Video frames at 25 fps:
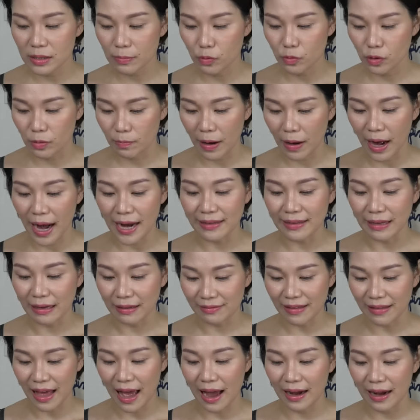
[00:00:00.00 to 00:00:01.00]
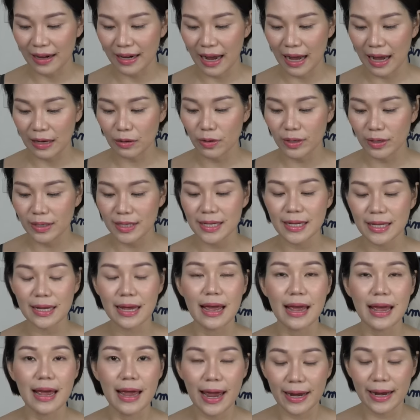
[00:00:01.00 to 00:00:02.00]
สมุนไพรต่างๆนะคะโดยที่
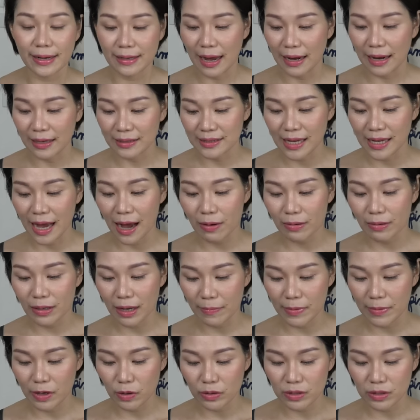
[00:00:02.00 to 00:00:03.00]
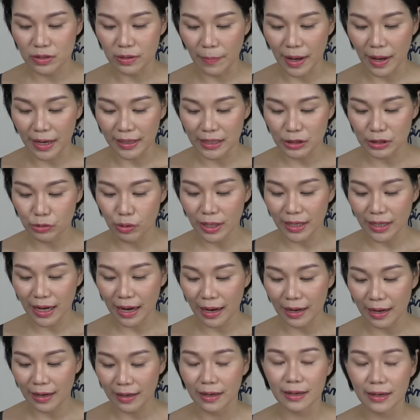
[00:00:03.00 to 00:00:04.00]
เห็ดถังเช่าเนี่ยมีคุณสมบัติในช่วย
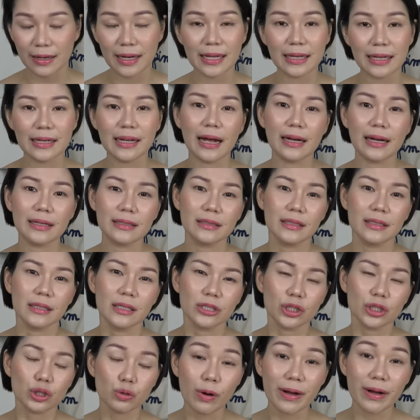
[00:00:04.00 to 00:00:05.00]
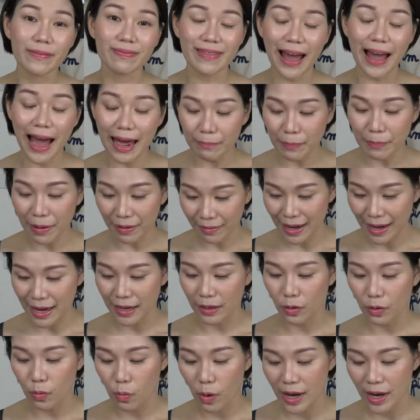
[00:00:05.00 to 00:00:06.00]
ในการช่วยต้านมะเร็ง
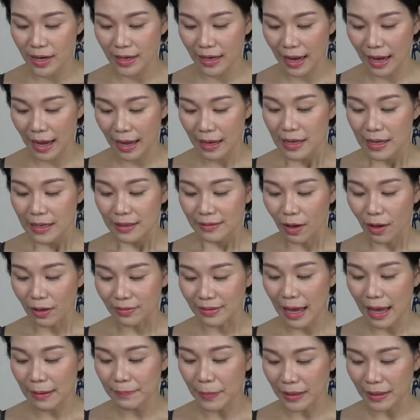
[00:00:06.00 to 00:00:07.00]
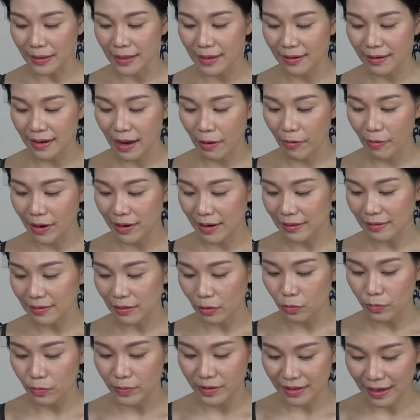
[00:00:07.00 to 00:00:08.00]
ด้วยนะคะต่อต้านแบคทีเรียไวรัสอ
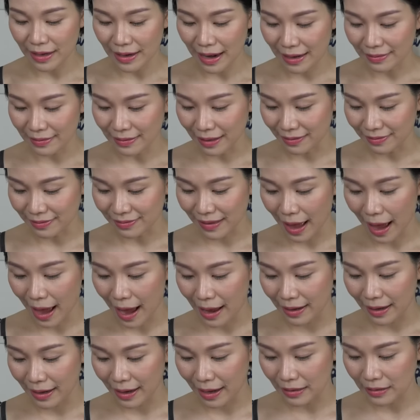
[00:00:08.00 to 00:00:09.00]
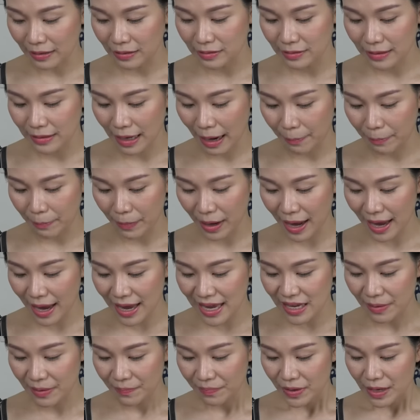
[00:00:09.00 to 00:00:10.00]
นุมูลอิสระต่างๆนะคะคือทำให้
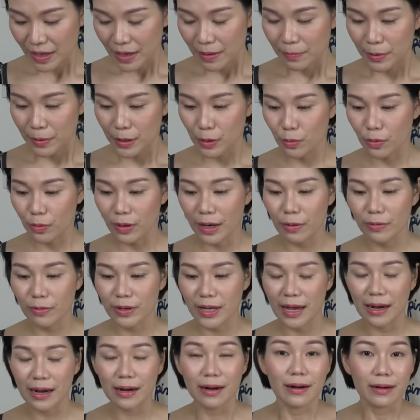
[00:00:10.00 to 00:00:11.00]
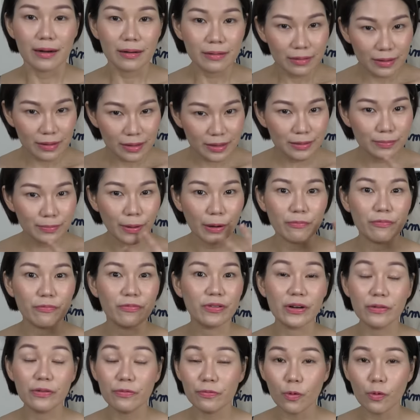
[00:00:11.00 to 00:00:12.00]
ผิวของเราเนี่ยคือแบบฟื้น